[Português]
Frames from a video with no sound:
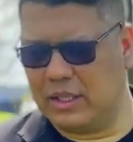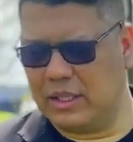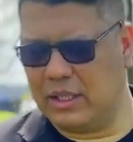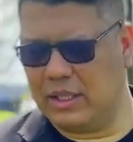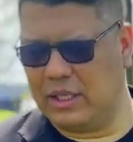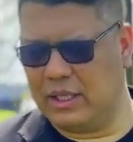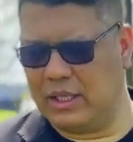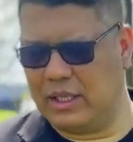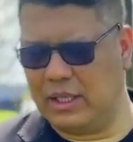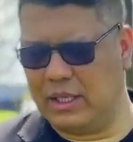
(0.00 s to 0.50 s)

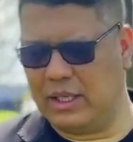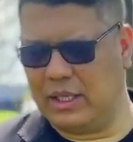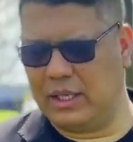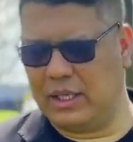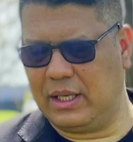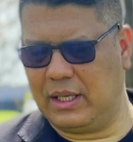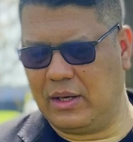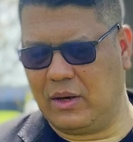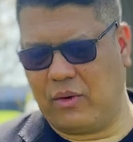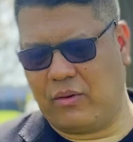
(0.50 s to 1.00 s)

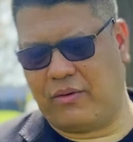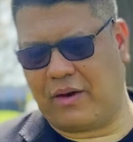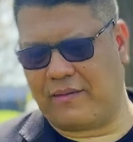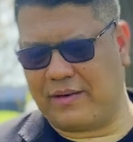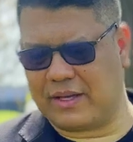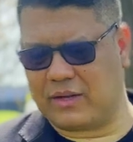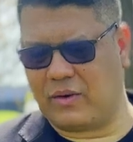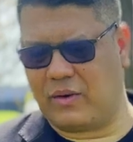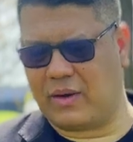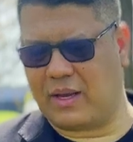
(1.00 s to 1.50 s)
E,
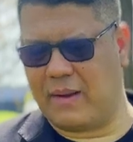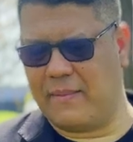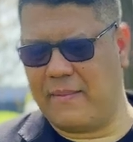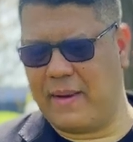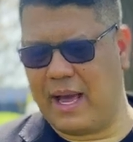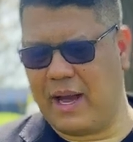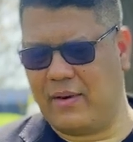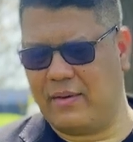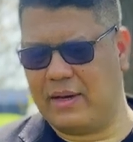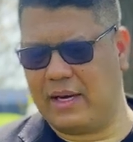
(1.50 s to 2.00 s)
favaton que
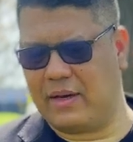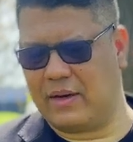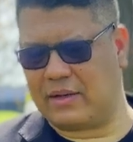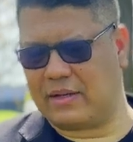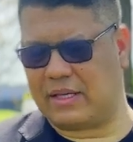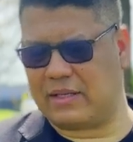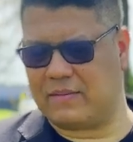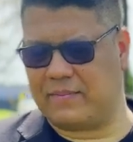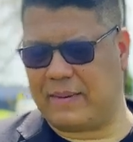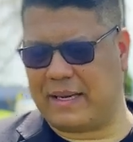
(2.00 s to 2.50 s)
mel, né?
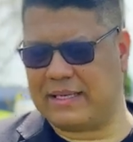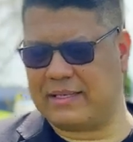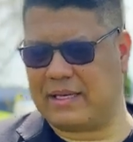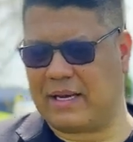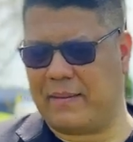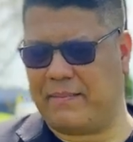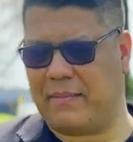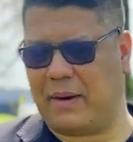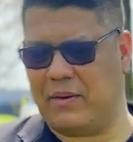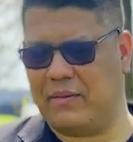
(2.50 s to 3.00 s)
Notas
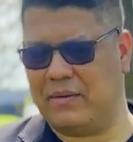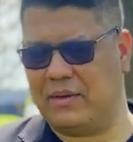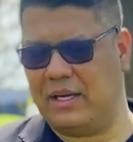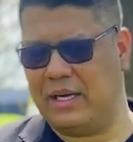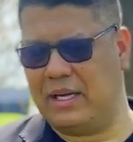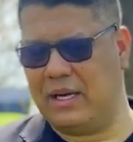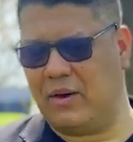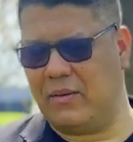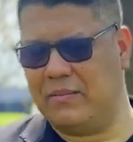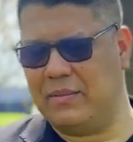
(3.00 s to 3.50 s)
básicas,
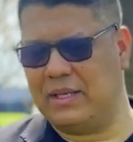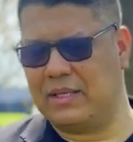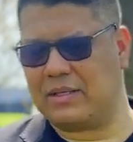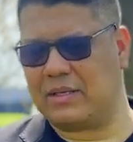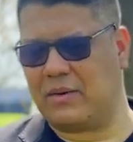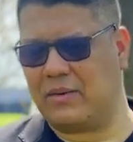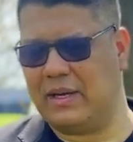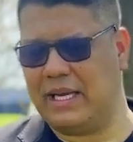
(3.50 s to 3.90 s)
baunilha, almisca.